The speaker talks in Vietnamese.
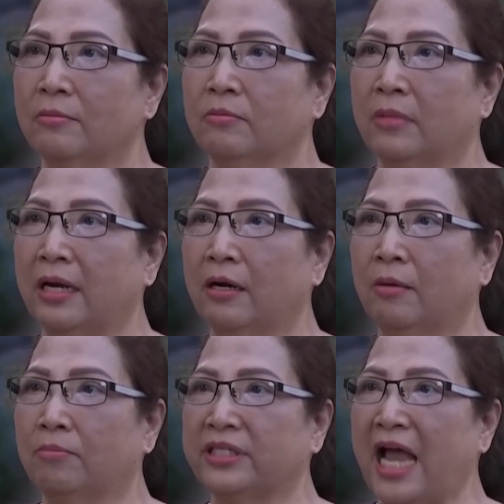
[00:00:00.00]
mà
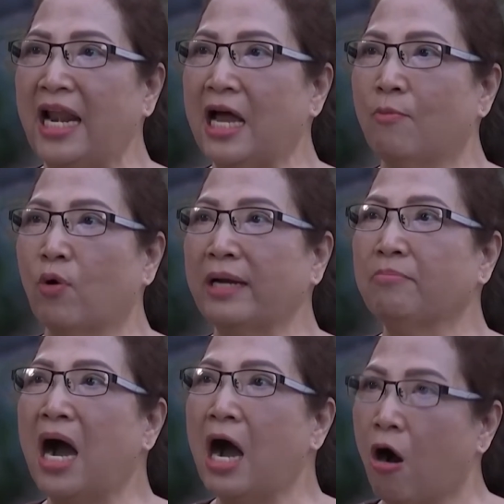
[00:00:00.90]
trả lời một cách
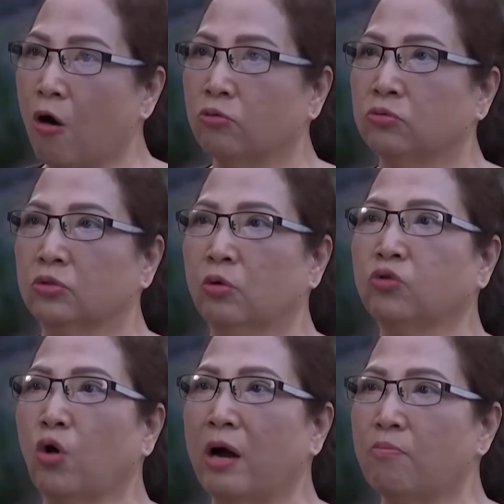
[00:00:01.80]
mơ hồ. Chúng
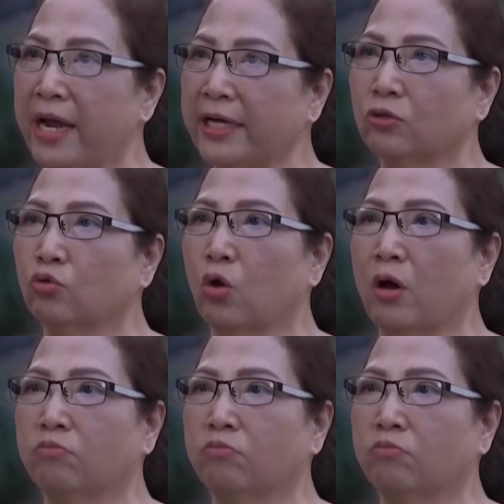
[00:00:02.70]
tôi không biết, tôi tôi không